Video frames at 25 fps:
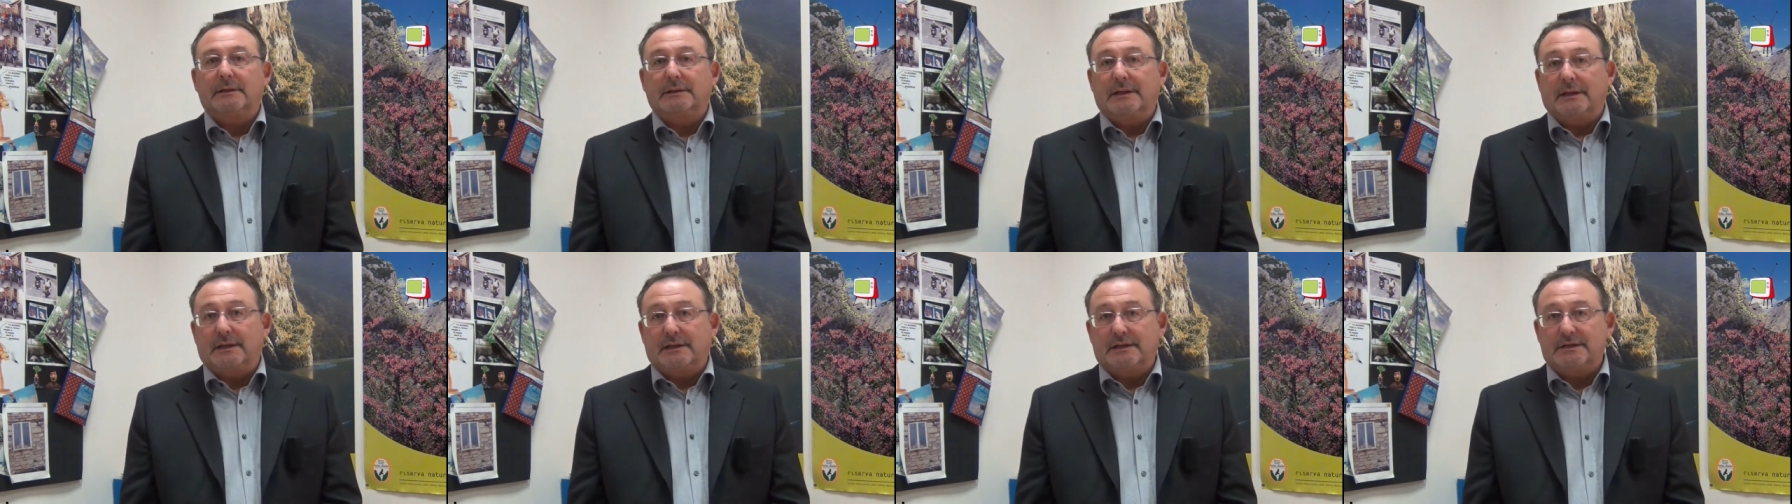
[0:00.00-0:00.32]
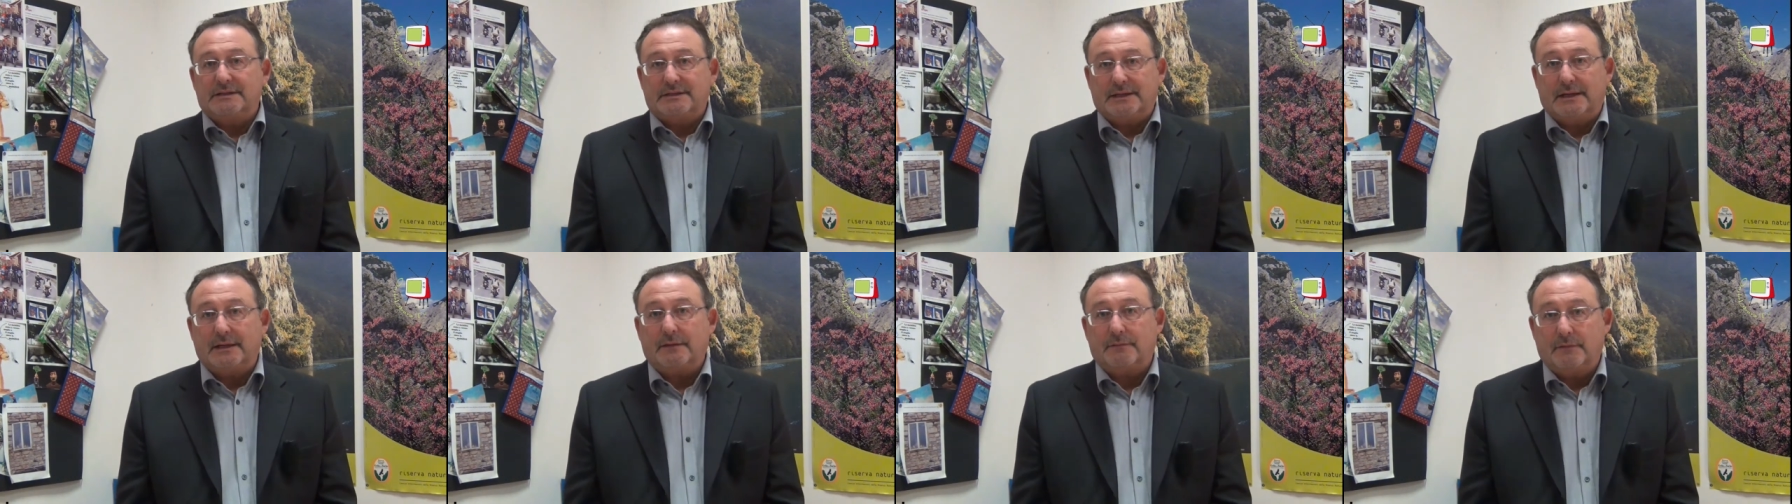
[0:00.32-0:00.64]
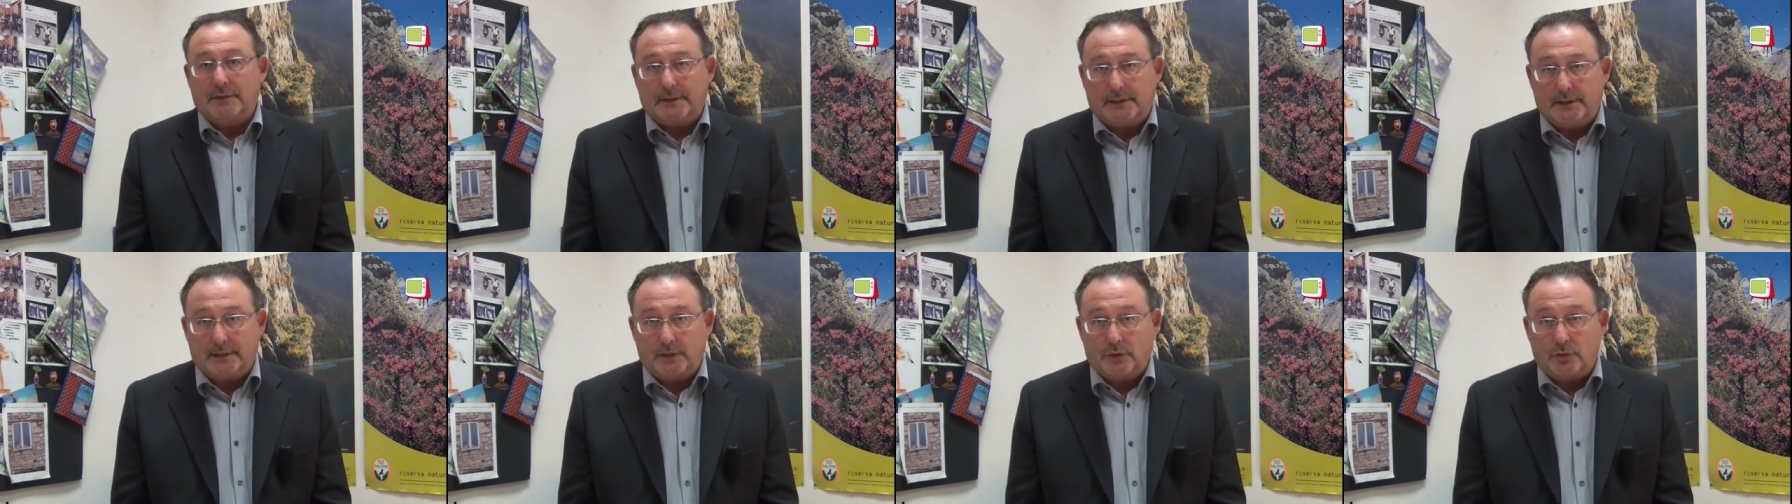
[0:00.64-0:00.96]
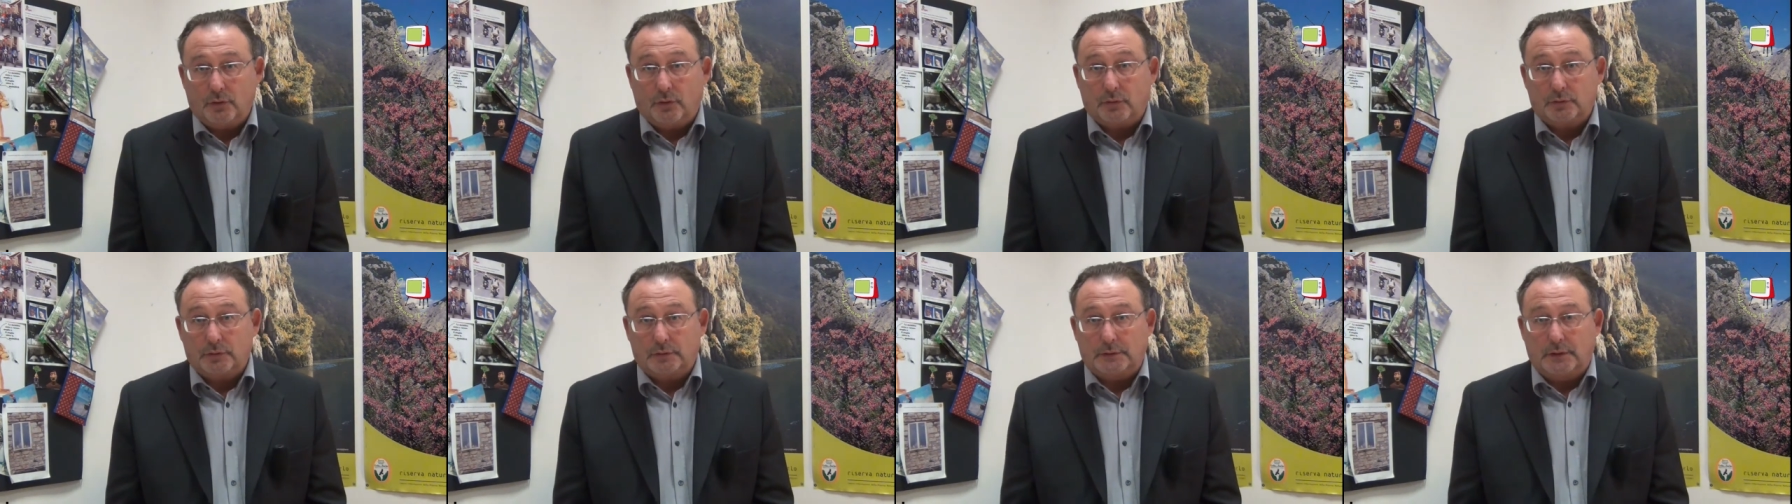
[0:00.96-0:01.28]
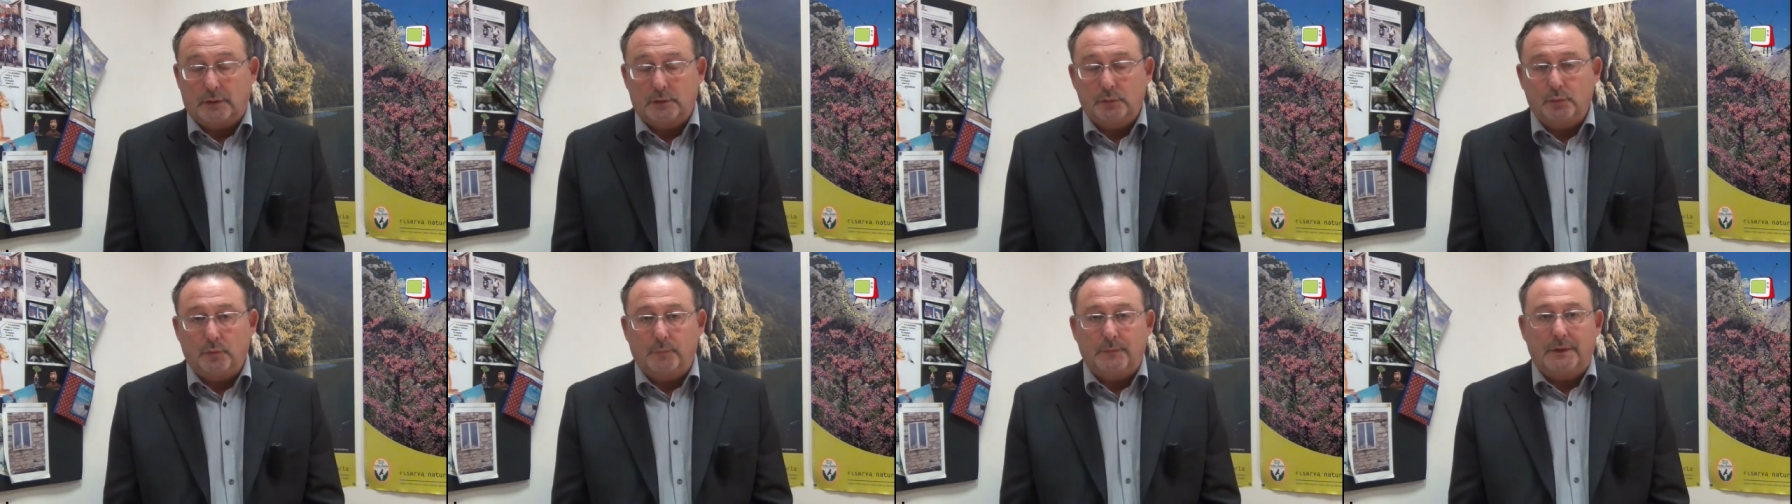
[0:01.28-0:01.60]
della, riserva, che ricordo
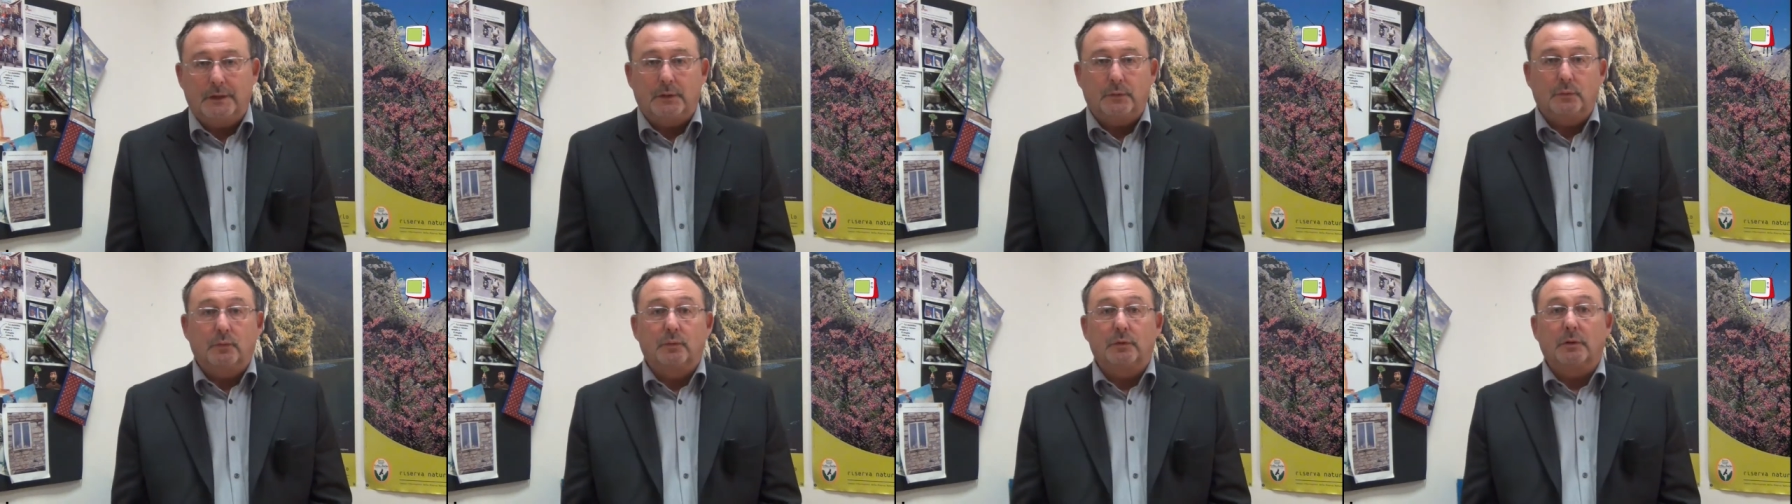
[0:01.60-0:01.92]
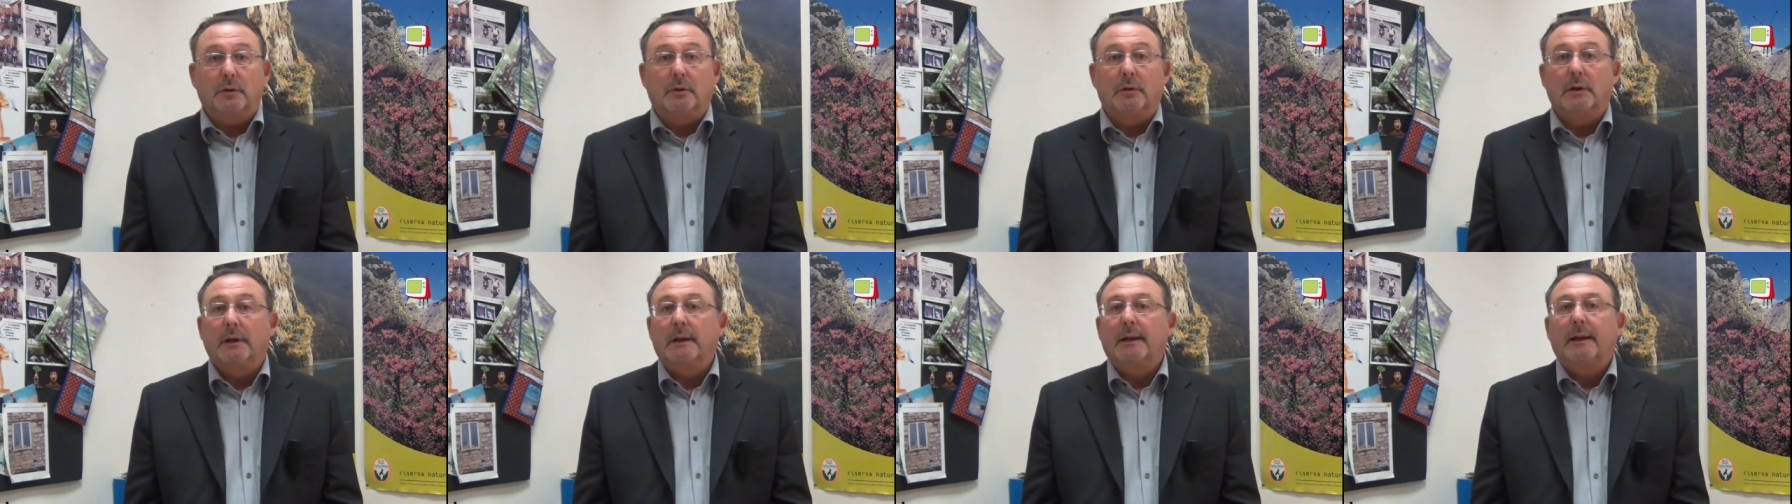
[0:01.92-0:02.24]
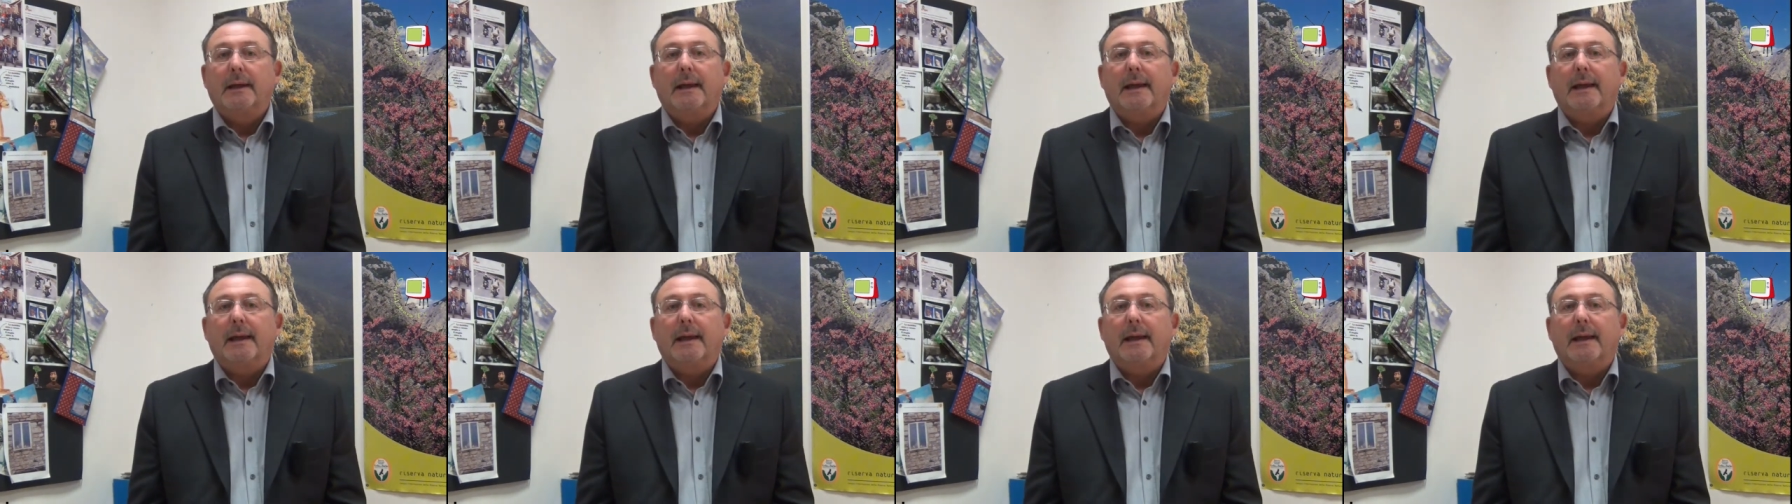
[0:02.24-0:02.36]
del 2001,